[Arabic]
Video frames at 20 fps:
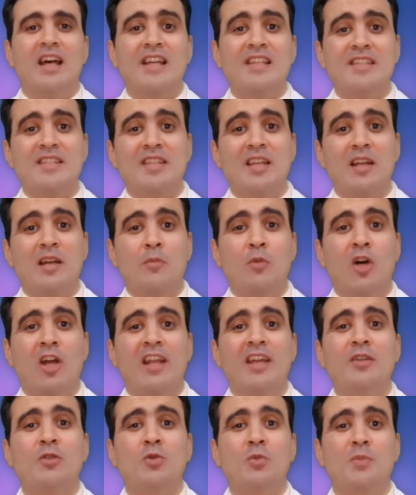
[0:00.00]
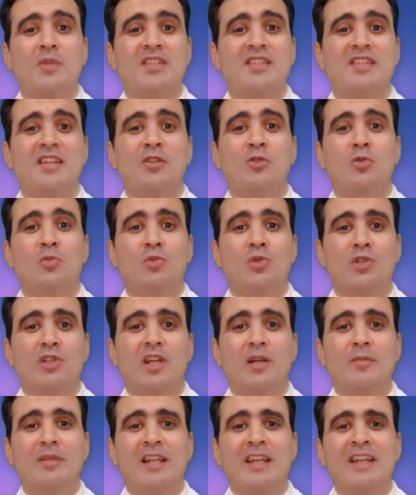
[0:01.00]
السلام عليكم مساكم
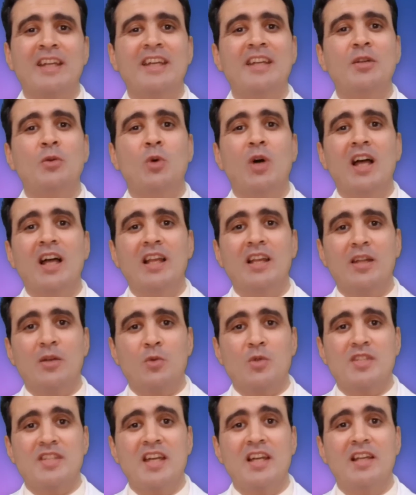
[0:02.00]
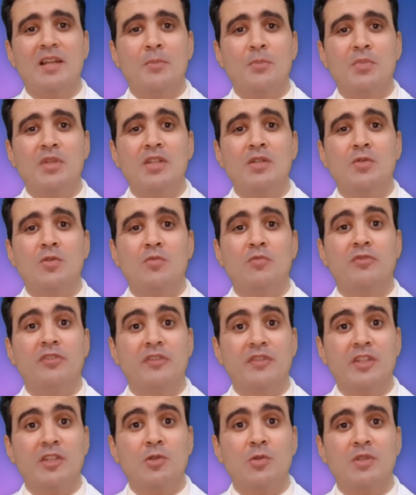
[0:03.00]
الله بالخير واهلا وسهلا بيكم
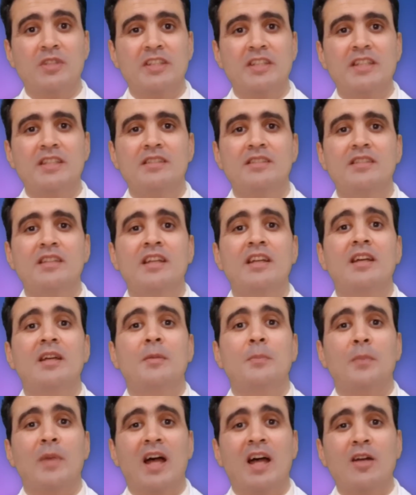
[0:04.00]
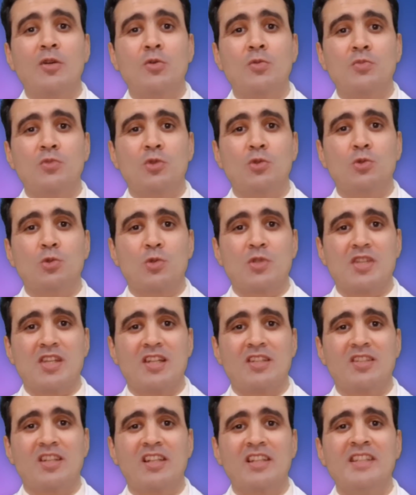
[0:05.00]
في فيديو جديد معاكم دكتور
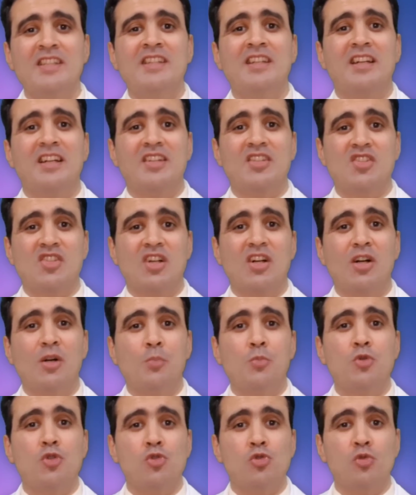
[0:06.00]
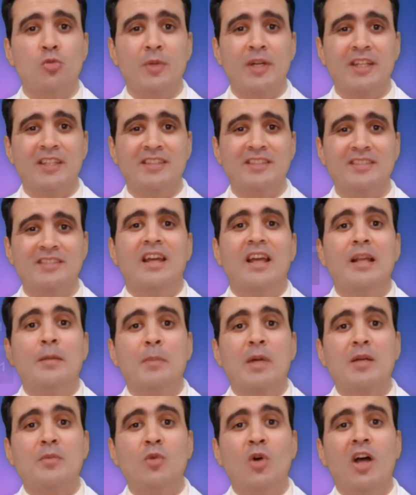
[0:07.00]
صيدلي عصام شومان
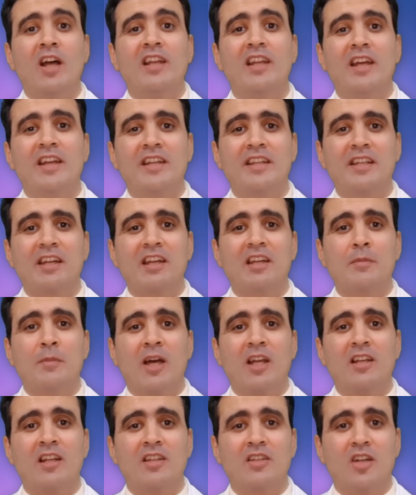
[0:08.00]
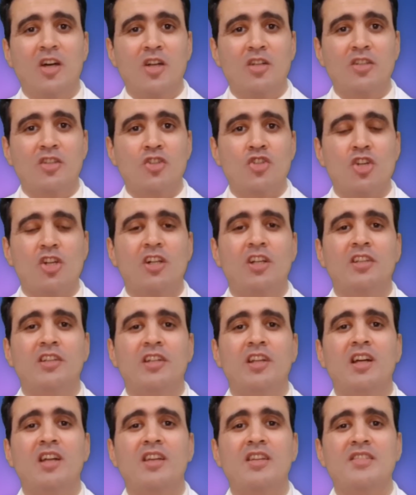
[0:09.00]
المجموعة اللي هنتكلم عنها النهاردة ان شاء
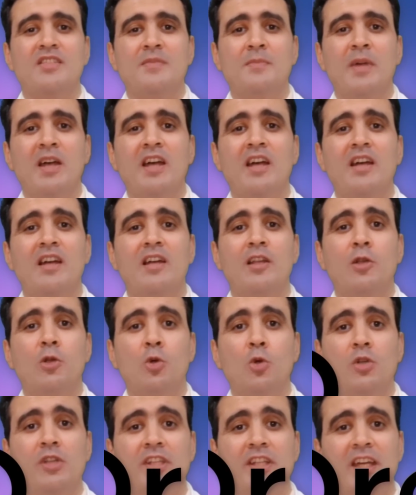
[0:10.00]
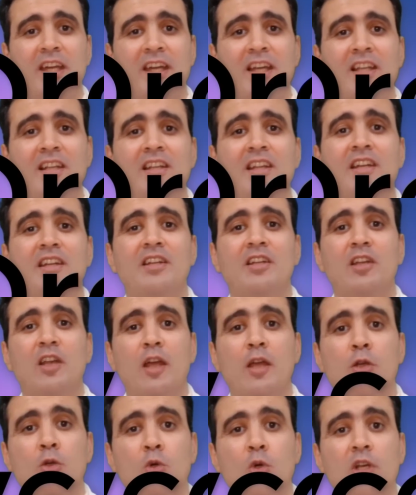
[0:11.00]
الله اسمها لوريال
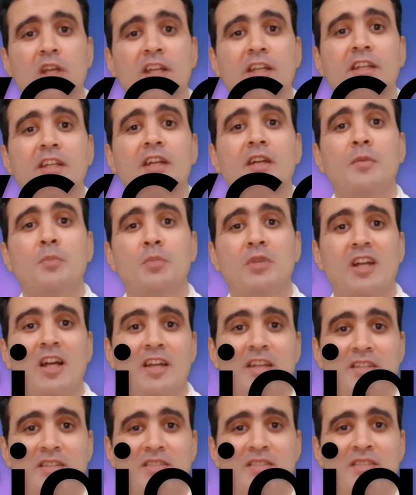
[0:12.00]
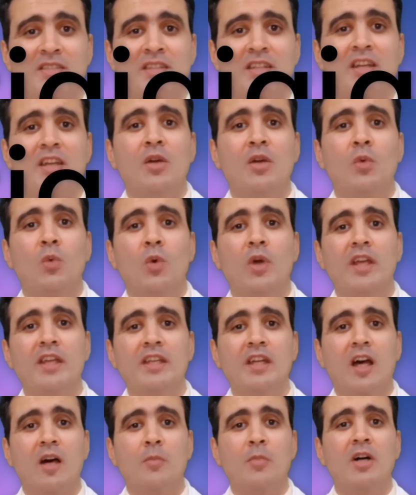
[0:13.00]
جلايكوليك برايت
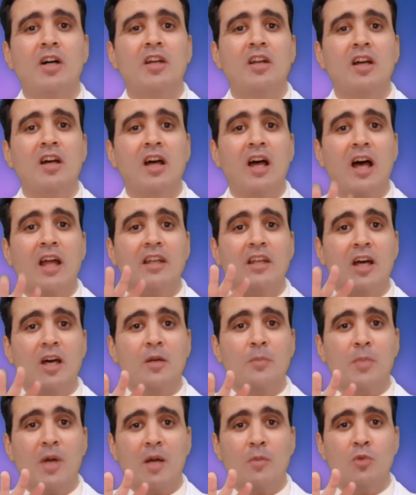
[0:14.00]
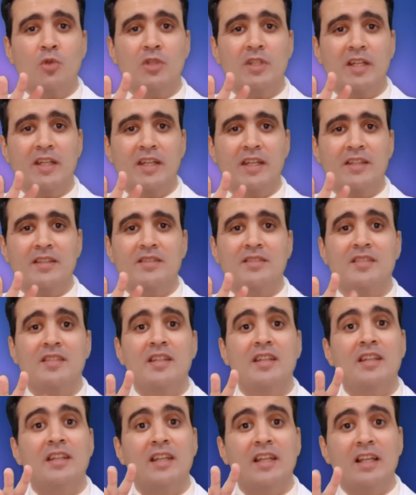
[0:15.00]
وهي عبارة عن اربع منتجات
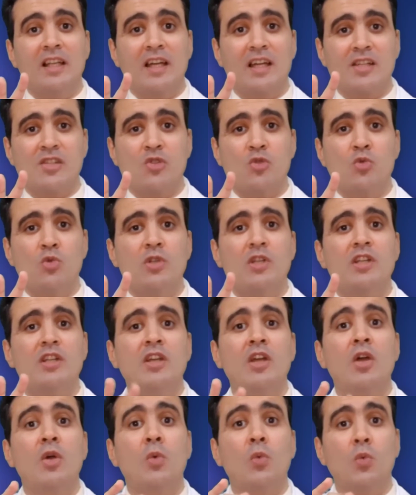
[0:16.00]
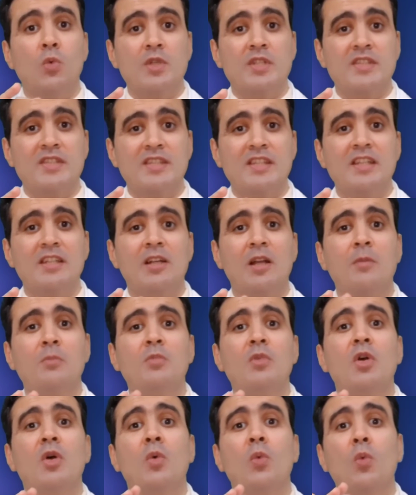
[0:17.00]
الغسول
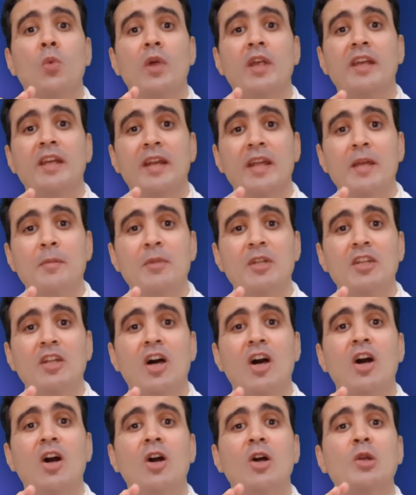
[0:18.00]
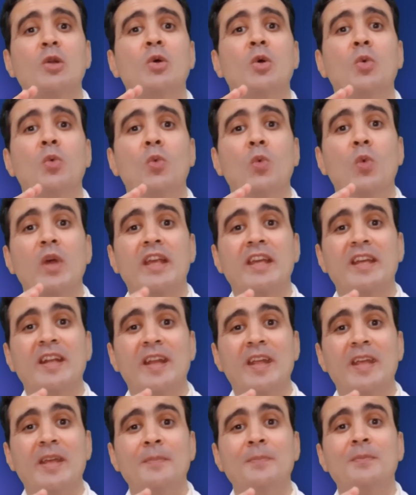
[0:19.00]
والسيرم وكريم النهار
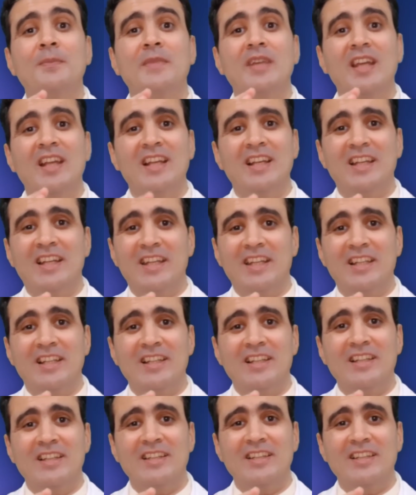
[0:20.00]
وكريم الليل